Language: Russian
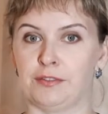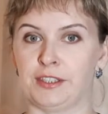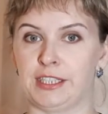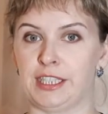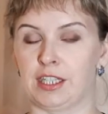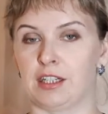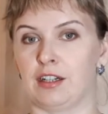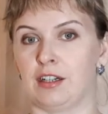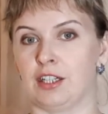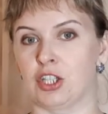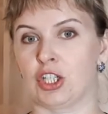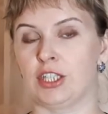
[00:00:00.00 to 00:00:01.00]
всех
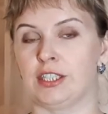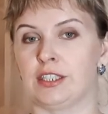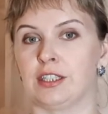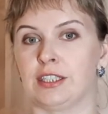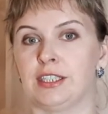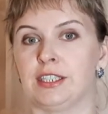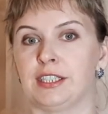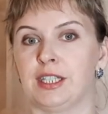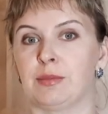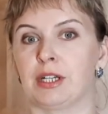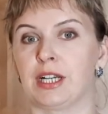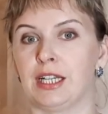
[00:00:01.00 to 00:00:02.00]
а, жизненных
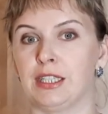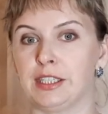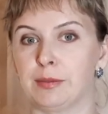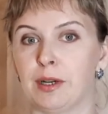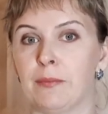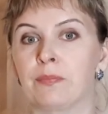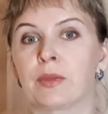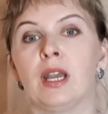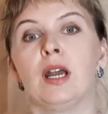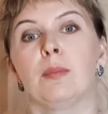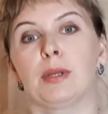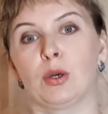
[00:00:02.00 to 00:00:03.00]
систем организма
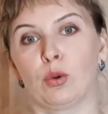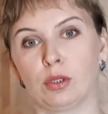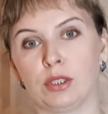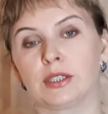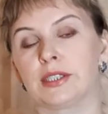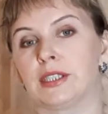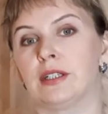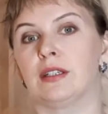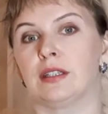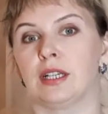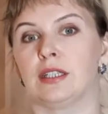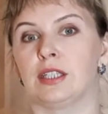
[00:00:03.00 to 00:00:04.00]
приходится
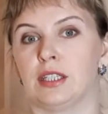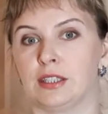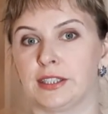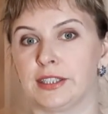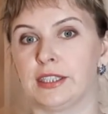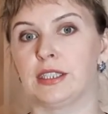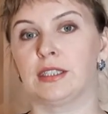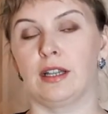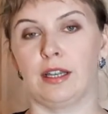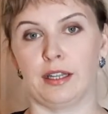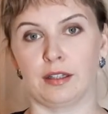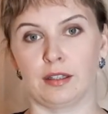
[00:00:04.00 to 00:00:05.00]
на 30
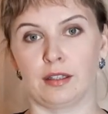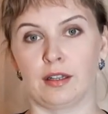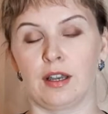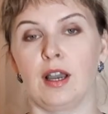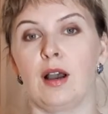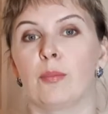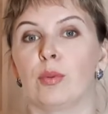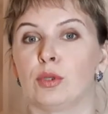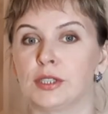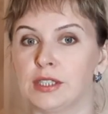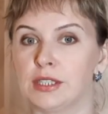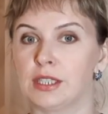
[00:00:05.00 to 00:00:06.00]
лет.
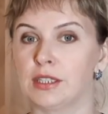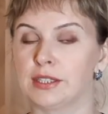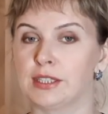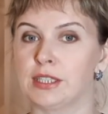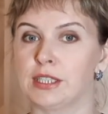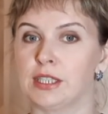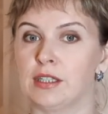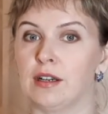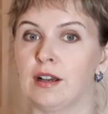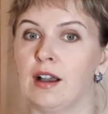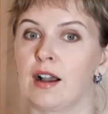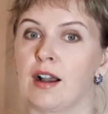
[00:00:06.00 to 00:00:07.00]
После 30,
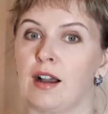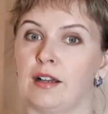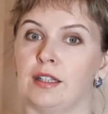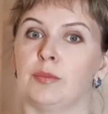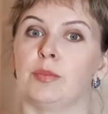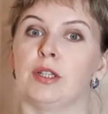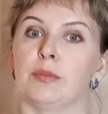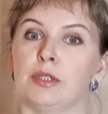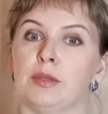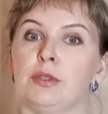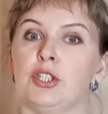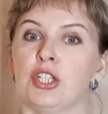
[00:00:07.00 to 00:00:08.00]
как это было бы
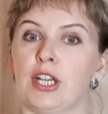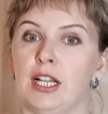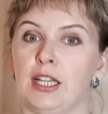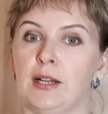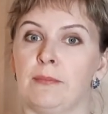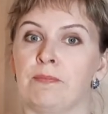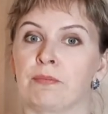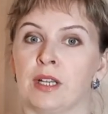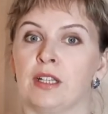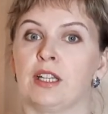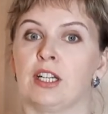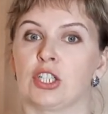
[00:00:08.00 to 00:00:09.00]
не печально,
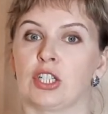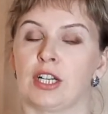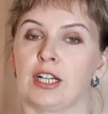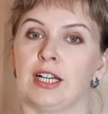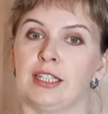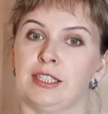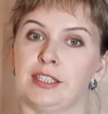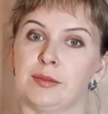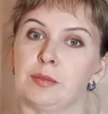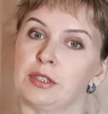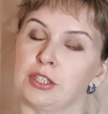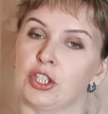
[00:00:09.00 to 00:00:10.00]
наш
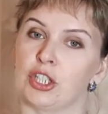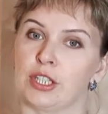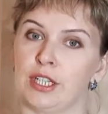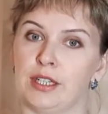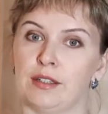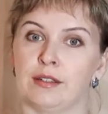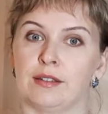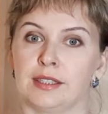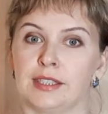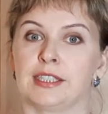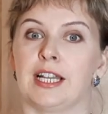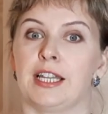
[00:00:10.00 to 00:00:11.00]
организм начинает
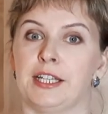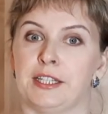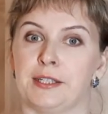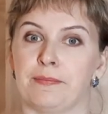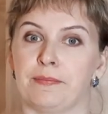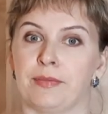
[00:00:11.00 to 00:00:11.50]
стареть.